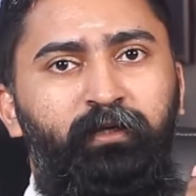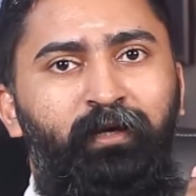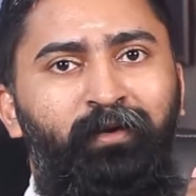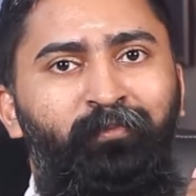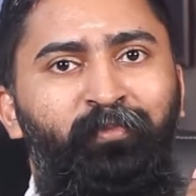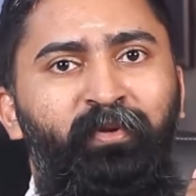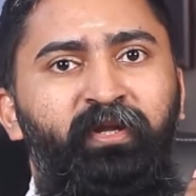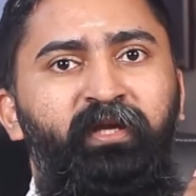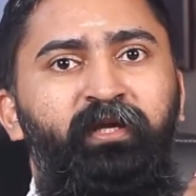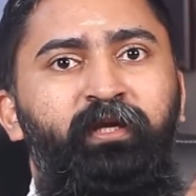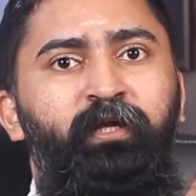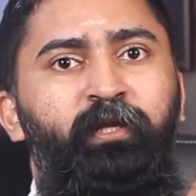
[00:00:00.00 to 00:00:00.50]

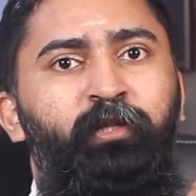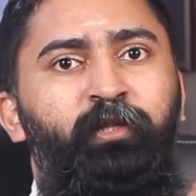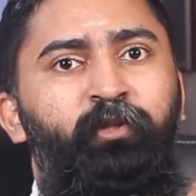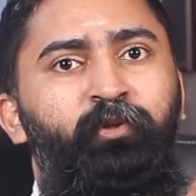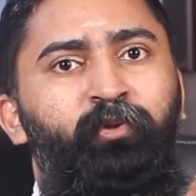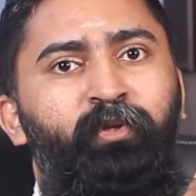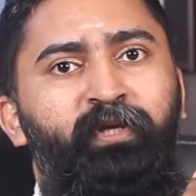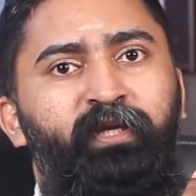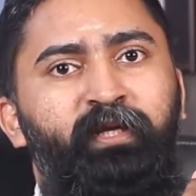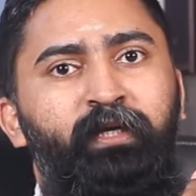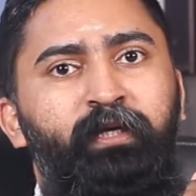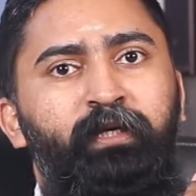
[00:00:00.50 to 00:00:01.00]

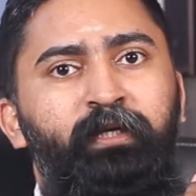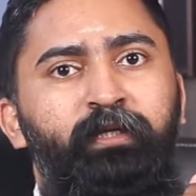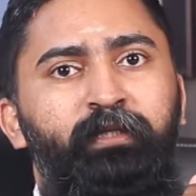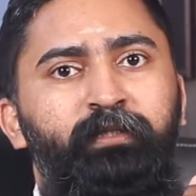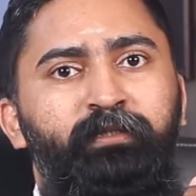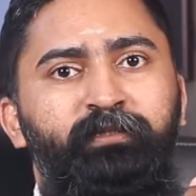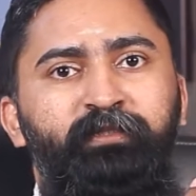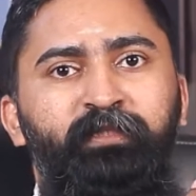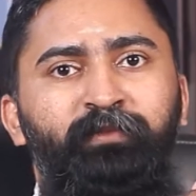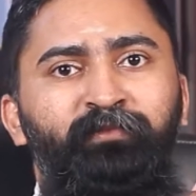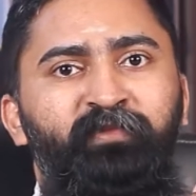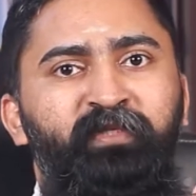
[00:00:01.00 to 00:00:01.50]
அப்படிங்கிறதுடைய
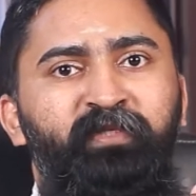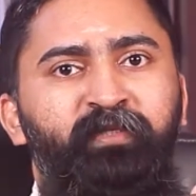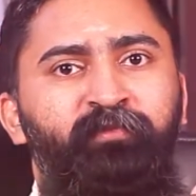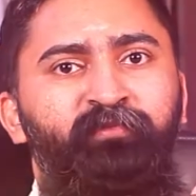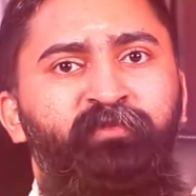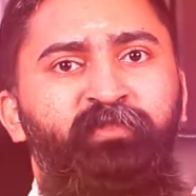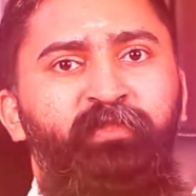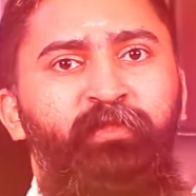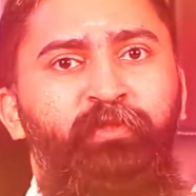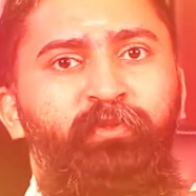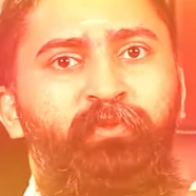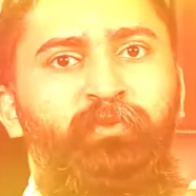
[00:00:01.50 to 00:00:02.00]

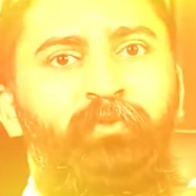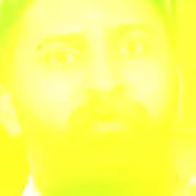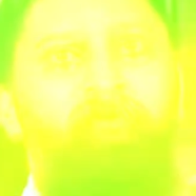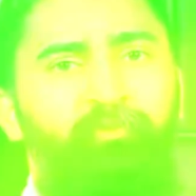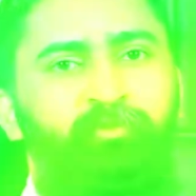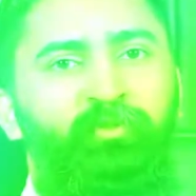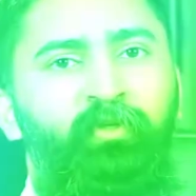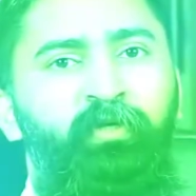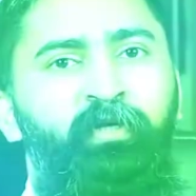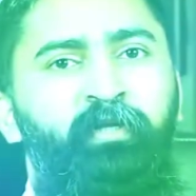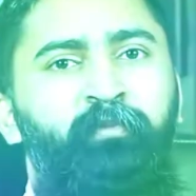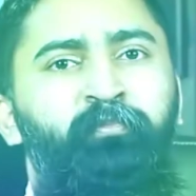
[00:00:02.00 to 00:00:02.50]
சிம்டம்ஸ் இருக்கும் ஸோ